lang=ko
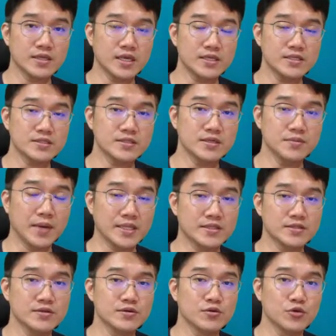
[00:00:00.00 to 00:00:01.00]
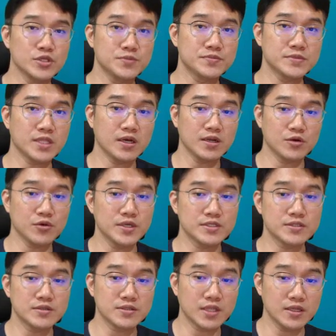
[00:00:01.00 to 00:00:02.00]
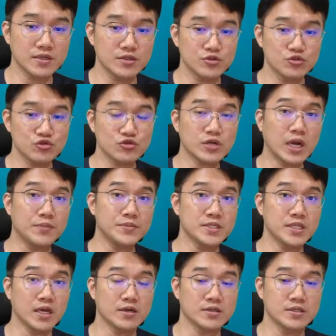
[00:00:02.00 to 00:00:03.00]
케이스를 만들고 싶다라고 했을 때는 쭉 갑니다.